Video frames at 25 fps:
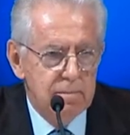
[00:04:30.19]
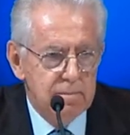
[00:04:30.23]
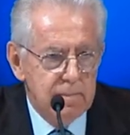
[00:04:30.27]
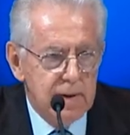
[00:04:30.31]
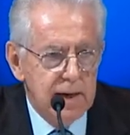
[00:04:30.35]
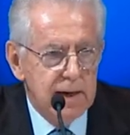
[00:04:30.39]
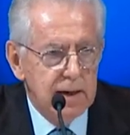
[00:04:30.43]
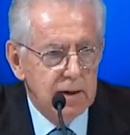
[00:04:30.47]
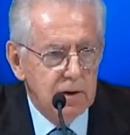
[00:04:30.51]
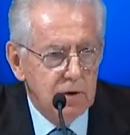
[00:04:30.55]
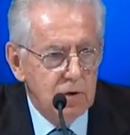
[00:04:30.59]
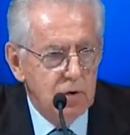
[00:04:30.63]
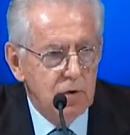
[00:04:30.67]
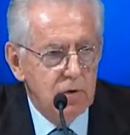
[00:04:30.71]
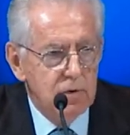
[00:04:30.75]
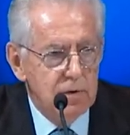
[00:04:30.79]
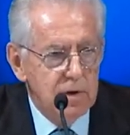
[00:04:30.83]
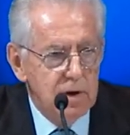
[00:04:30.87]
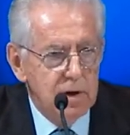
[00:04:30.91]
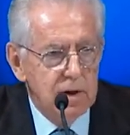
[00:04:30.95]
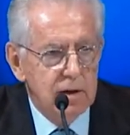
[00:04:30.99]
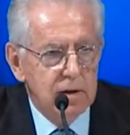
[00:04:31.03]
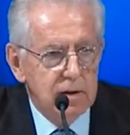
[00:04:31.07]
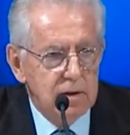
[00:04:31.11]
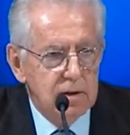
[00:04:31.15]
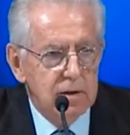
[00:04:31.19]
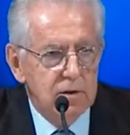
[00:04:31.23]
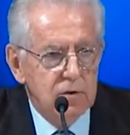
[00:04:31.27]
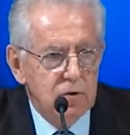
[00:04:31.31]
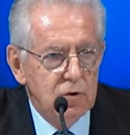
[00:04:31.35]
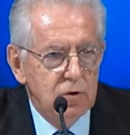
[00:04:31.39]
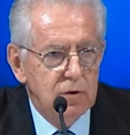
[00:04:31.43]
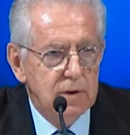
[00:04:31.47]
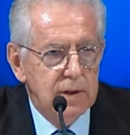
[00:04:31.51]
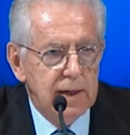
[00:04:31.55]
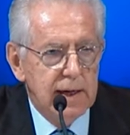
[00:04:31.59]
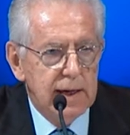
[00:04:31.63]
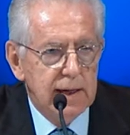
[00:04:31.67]
ma con
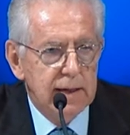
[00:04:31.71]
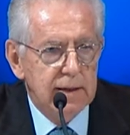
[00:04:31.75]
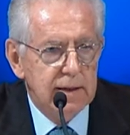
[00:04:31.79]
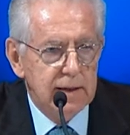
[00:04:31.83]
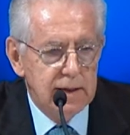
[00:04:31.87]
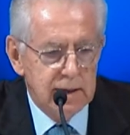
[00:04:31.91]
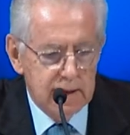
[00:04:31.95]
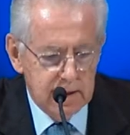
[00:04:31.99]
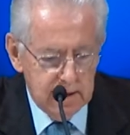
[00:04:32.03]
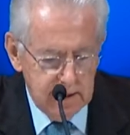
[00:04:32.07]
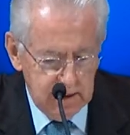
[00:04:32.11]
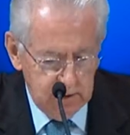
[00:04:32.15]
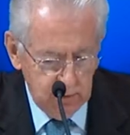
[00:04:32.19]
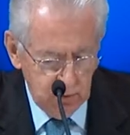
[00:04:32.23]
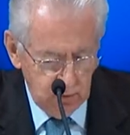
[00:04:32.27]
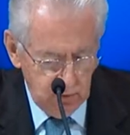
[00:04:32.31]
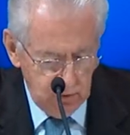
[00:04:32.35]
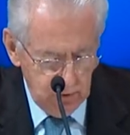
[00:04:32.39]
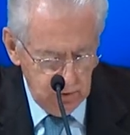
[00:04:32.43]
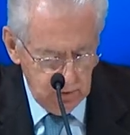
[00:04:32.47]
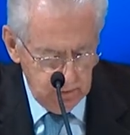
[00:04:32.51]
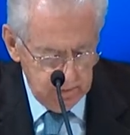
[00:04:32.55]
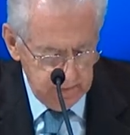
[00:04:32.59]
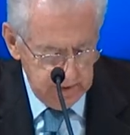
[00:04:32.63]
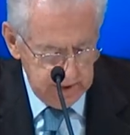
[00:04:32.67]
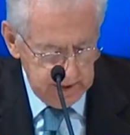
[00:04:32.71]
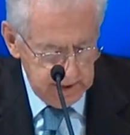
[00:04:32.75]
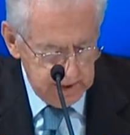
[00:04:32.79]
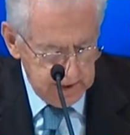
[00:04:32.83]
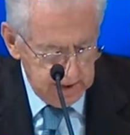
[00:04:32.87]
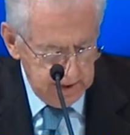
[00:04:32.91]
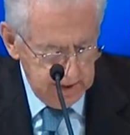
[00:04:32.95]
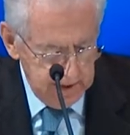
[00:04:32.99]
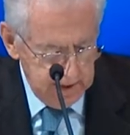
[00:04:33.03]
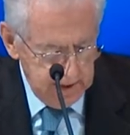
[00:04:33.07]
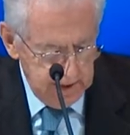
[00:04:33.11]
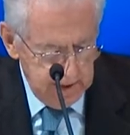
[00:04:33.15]
totale autonomia